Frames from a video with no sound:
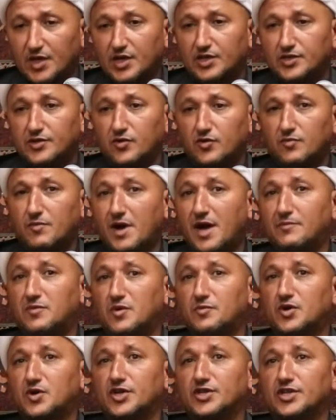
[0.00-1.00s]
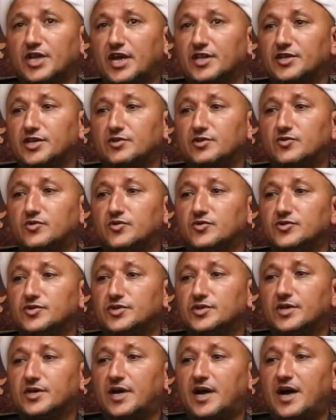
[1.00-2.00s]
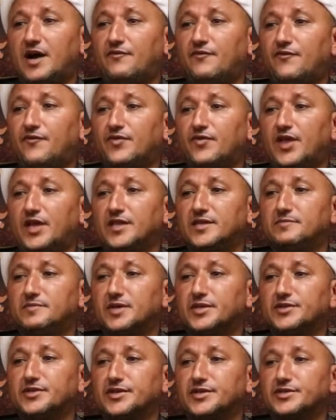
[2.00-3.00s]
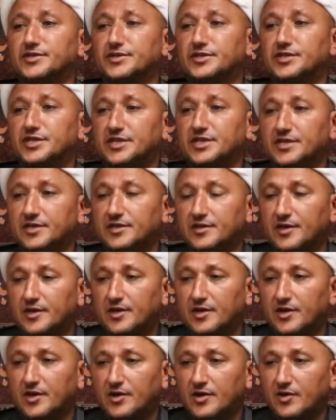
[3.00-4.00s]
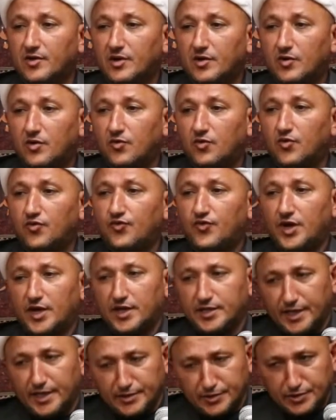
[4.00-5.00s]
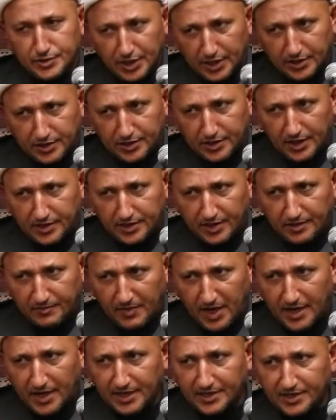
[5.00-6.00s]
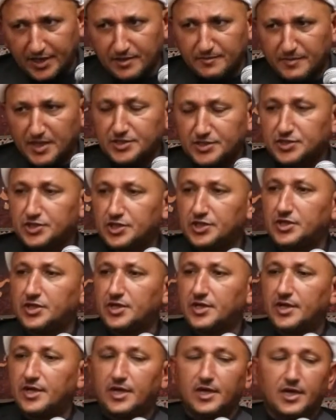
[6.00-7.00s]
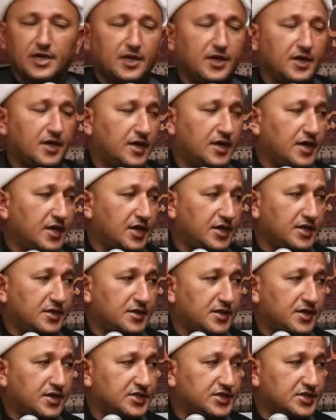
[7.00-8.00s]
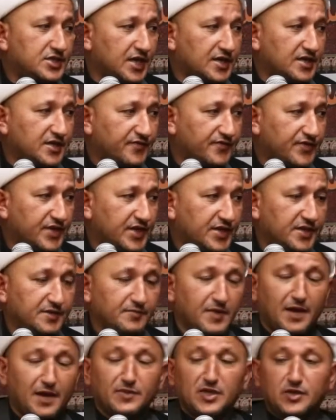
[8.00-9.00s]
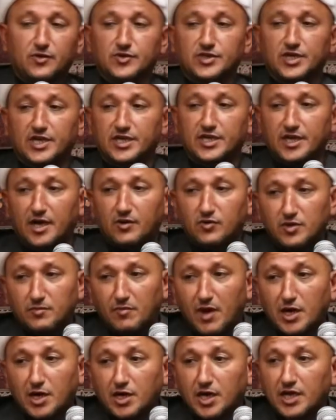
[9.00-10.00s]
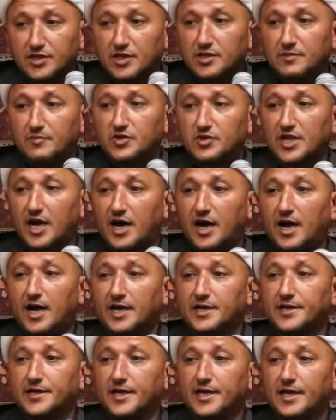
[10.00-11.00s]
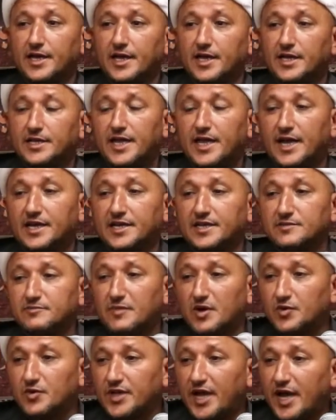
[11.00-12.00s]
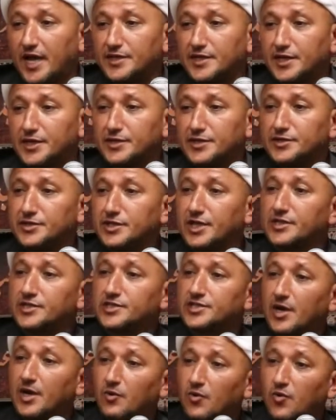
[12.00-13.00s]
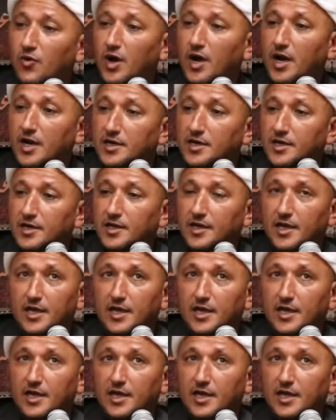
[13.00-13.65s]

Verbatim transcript: أنه ما ممكن أن يكون أفضل من عندي وفعلا جدد عمارة المسجد الشريف للإمام الحسين أو المرقد المطهر لكن مولانا أنت تصور